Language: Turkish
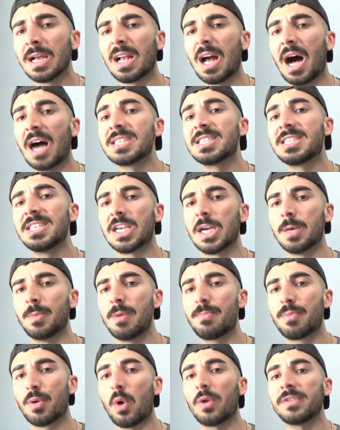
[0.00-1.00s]
kas
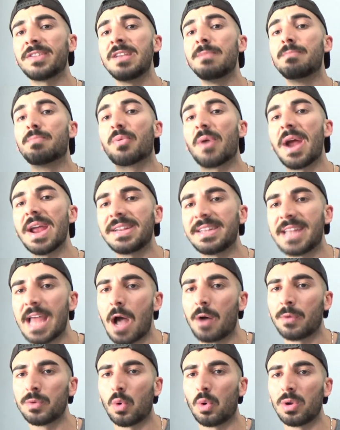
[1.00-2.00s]
yıkımı protein
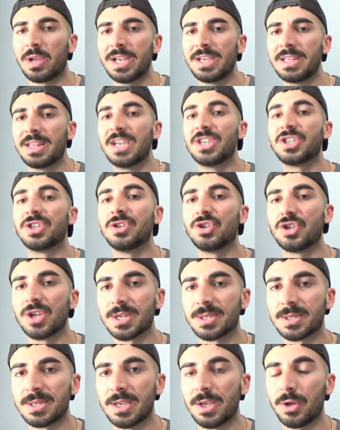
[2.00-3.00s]
breakdown olayı da işin içerisine